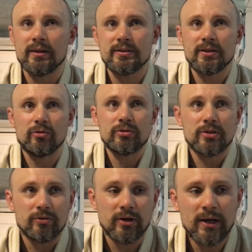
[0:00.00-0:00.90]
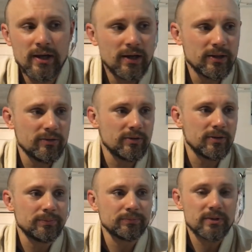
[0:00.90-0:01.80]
или с Киотского э,